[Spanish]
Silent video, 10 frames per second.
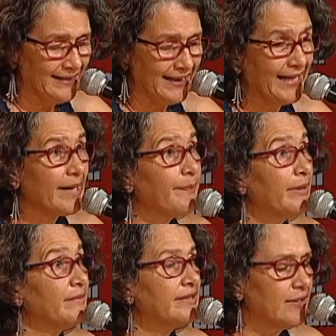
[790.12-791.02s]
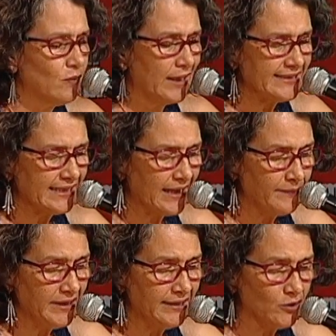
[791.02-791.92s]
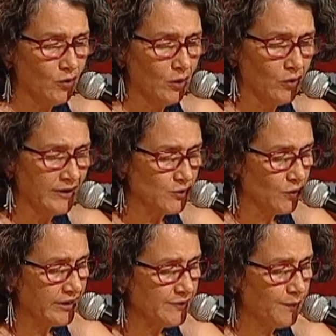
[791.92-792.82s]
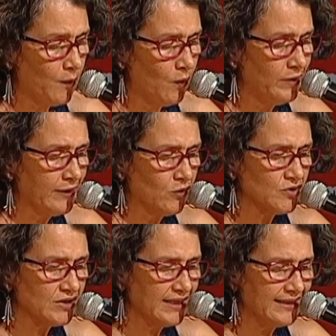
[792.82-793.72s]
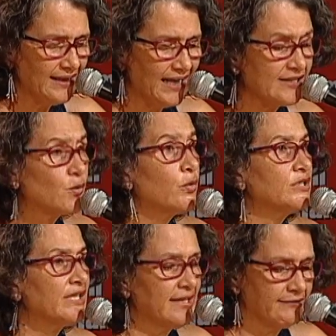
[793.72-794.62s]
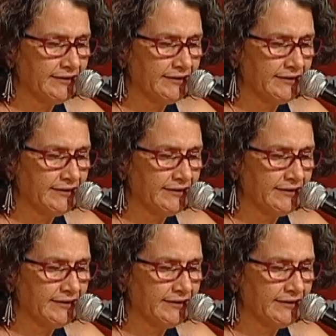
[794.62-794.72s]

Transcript: tiene que permitir un acercamiento de los gestores públicos desde la escucha y el